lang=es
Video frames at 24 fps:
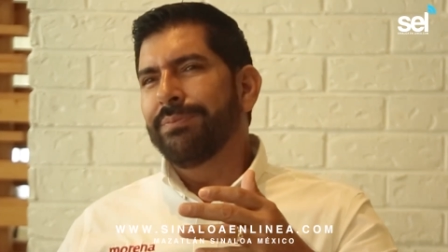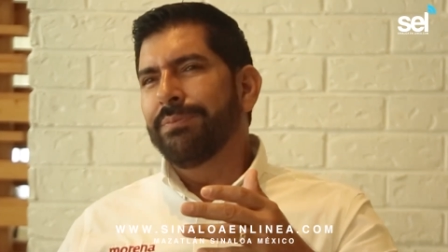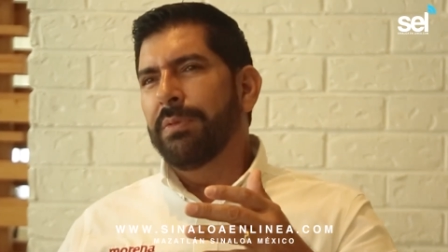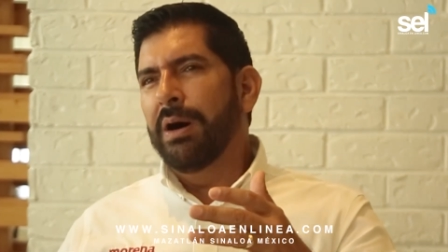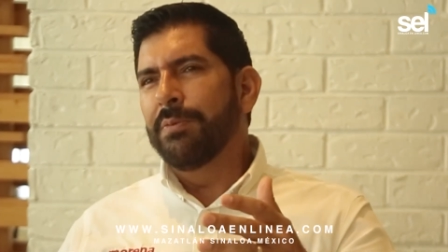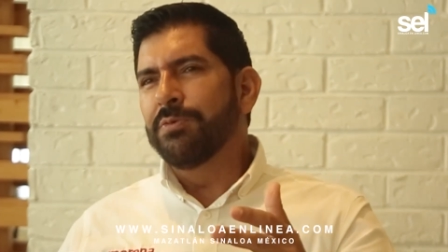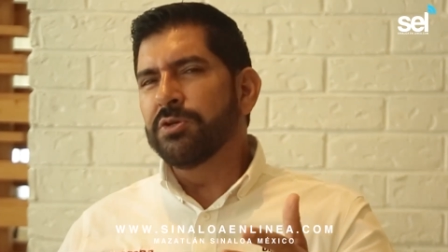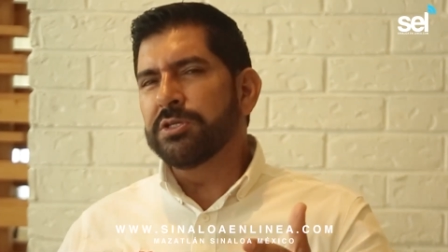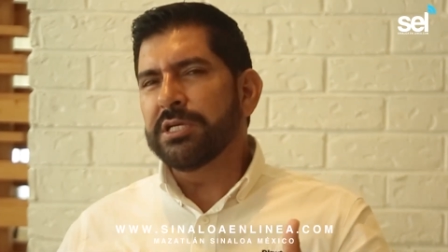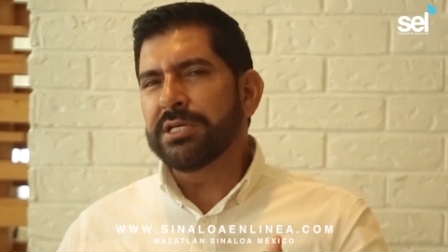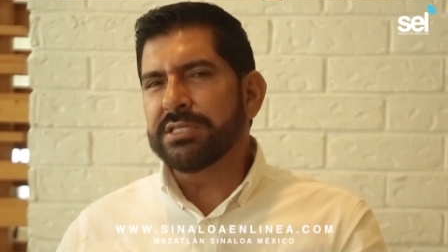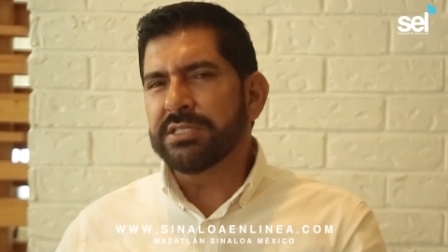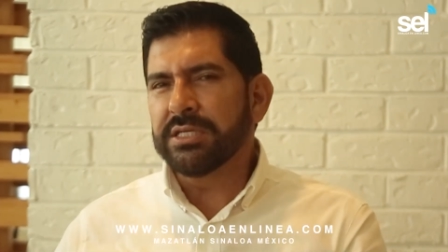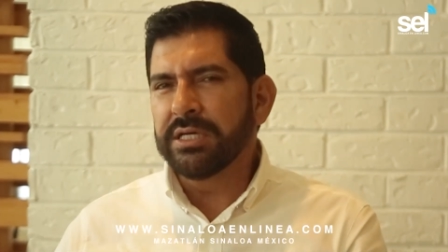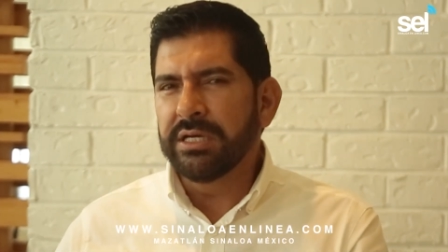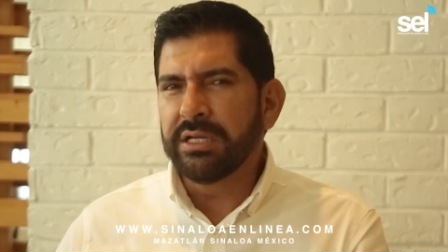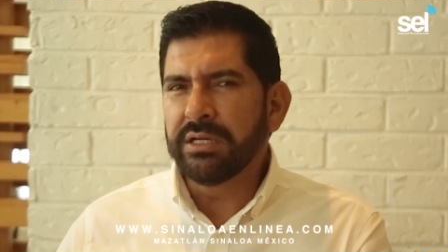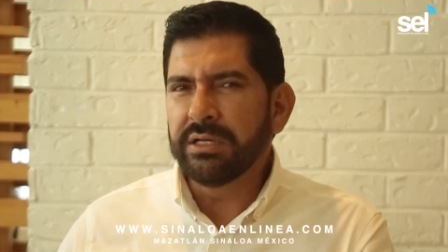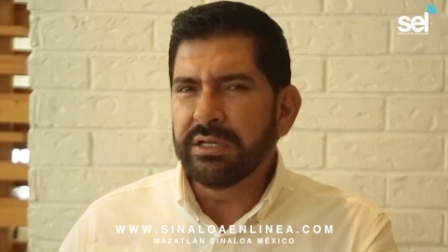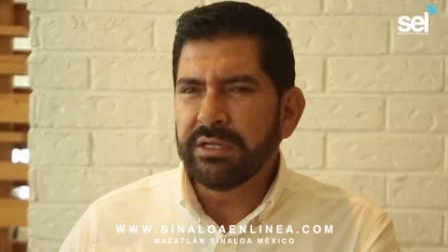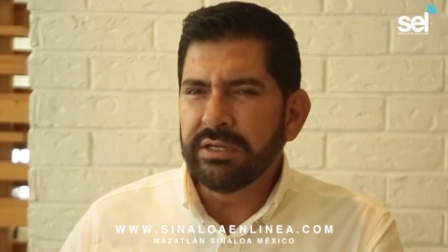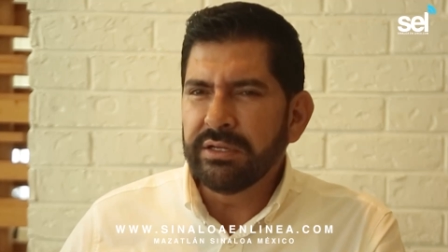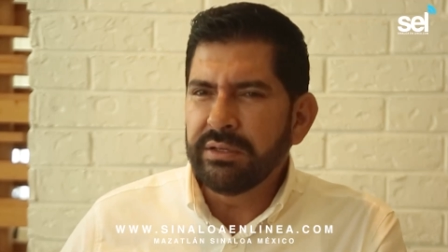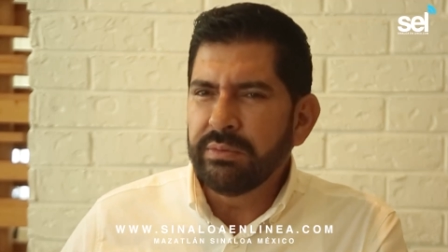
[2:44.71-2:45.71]
vamos a
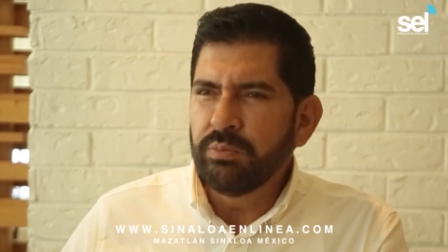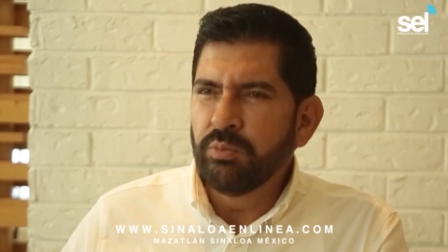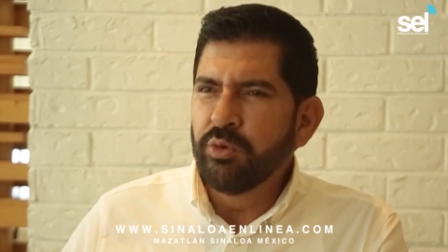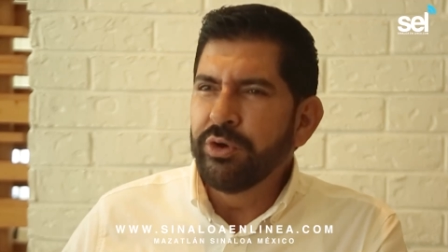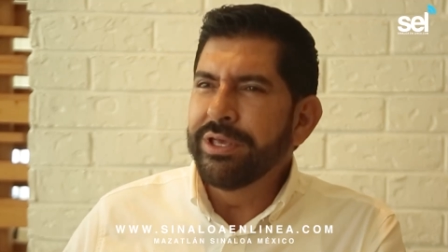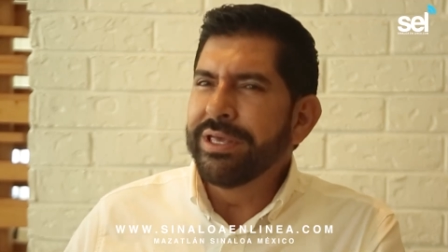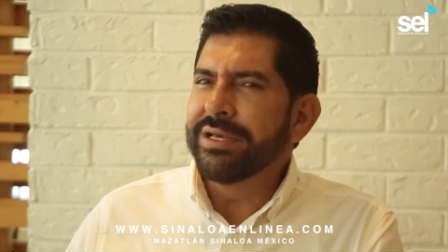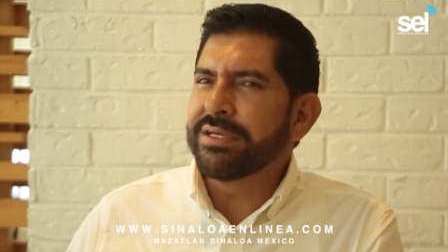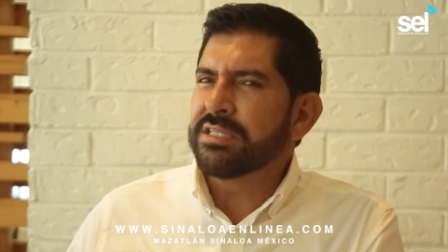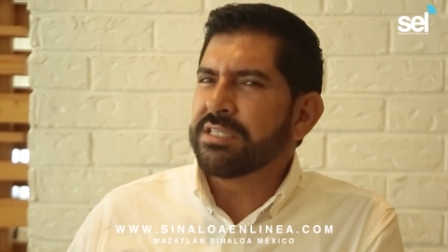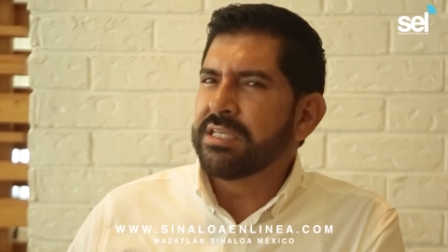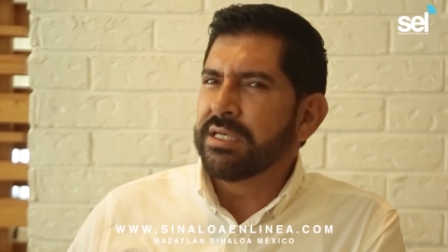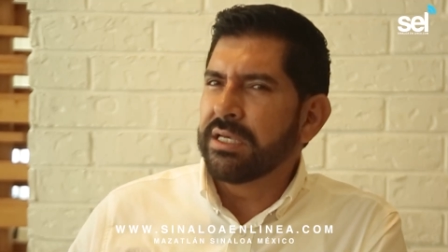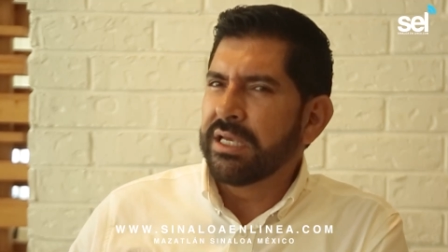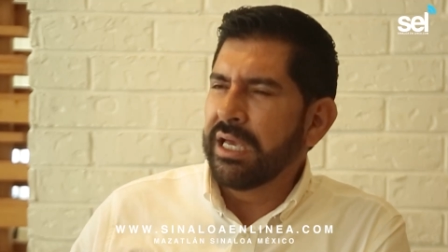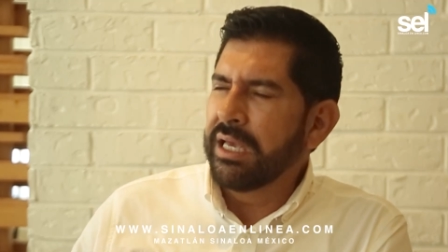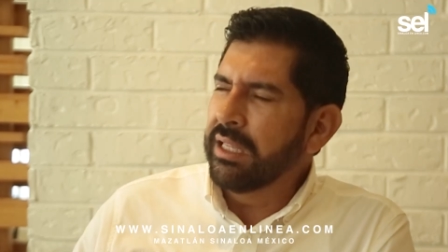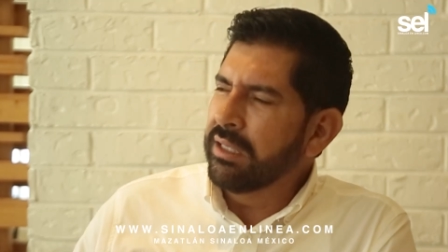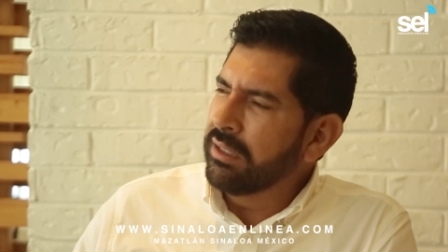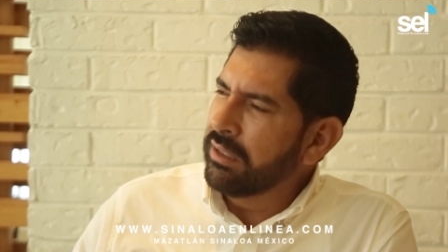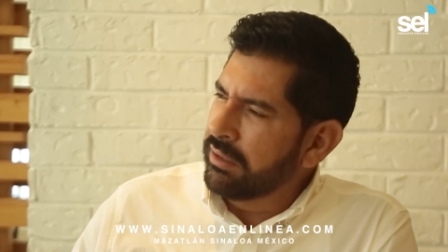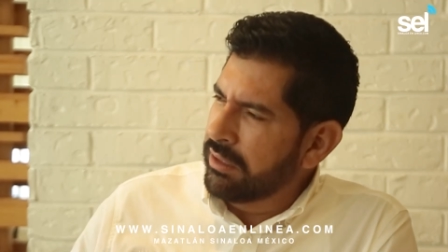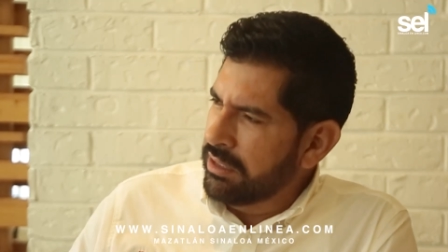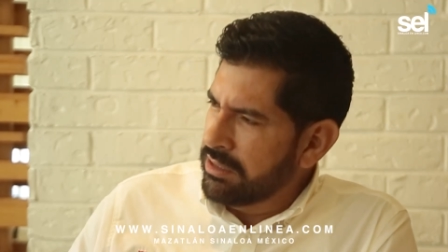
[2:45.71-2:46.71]
ser muy
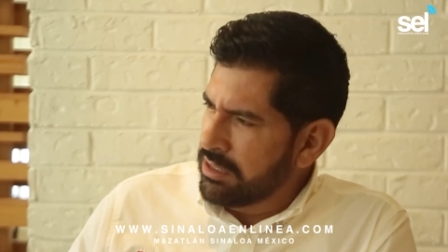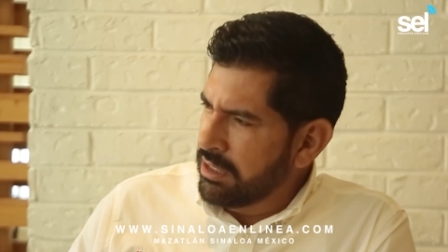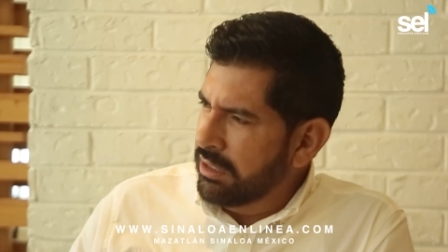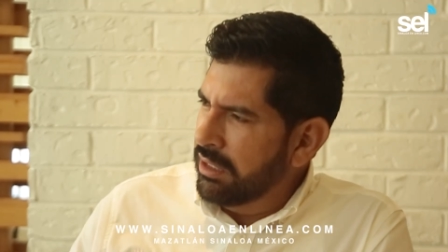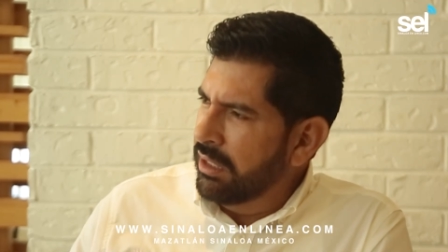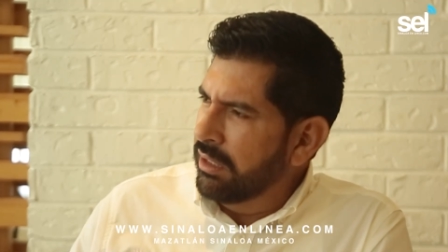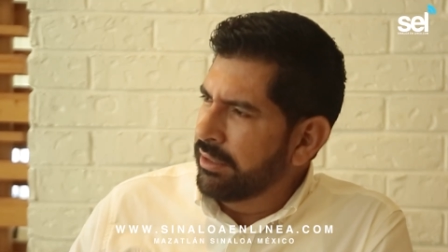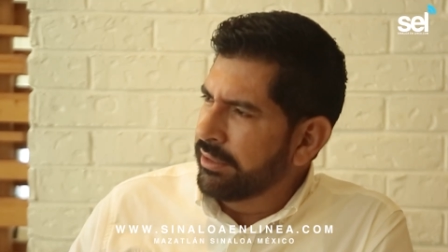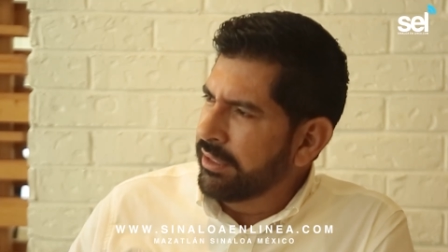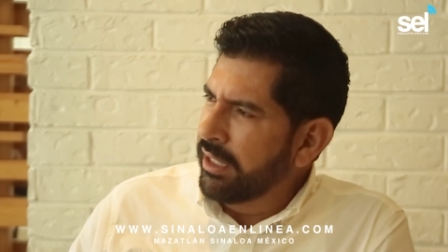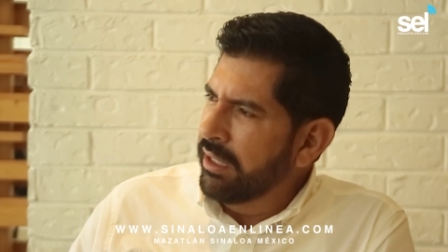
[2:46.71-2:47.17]
exigentes en el